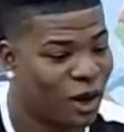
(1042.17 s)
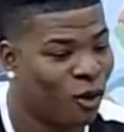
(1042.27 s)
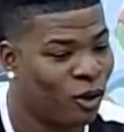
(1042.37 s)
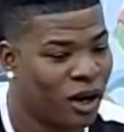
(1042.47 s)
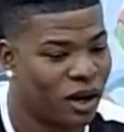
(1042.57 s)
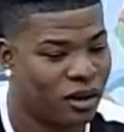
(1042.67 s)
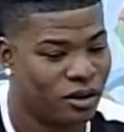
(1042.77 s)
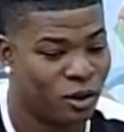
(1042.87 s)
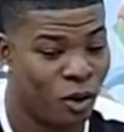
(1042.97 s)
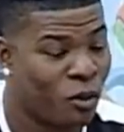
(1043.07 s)
ahora
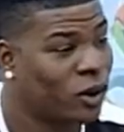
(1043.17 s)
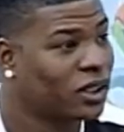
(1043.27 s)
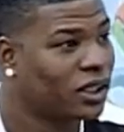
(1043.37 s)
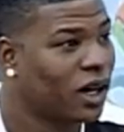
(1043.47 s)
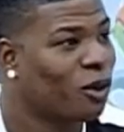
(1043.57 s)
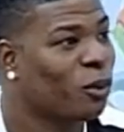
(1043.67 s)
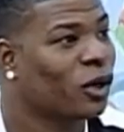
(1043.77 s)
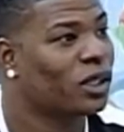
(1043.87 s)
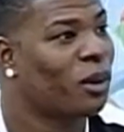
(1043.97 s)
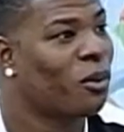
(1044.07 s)
no hemos aceptado porque
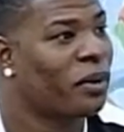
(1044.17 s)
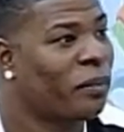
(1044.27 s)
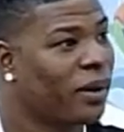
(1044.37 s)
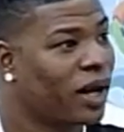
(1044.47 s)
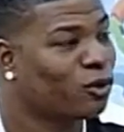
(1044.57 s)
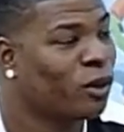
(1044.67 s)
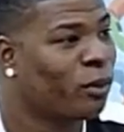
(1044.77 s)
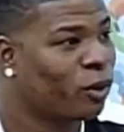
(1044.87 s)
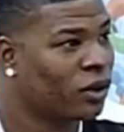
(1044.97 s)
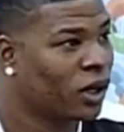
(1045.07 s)
estamos preparando el
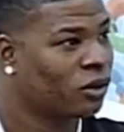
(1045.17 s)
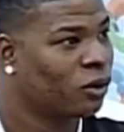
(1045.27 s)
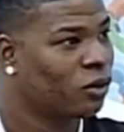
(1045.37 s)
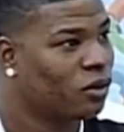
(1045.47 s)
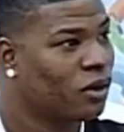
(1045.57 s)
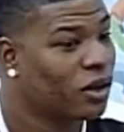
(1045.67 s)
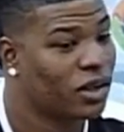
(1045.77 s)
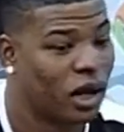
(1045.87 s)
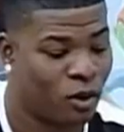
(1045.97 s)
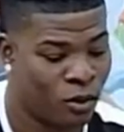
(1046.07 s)
proyecto. ya
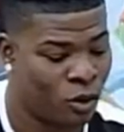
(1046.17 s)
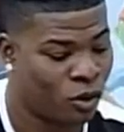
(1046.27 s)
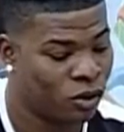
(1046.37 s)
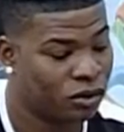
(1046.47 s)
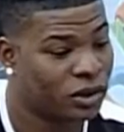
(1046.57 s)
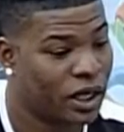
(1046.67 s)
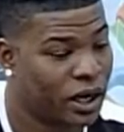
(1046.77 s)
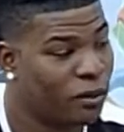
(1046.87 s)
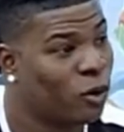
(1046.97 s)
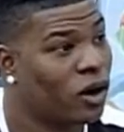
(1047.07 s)
como pues, para
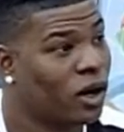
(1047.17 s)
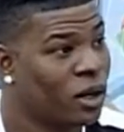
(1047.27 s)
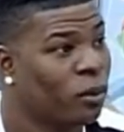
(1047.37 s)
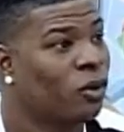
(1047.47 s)
tenemos sentirte un más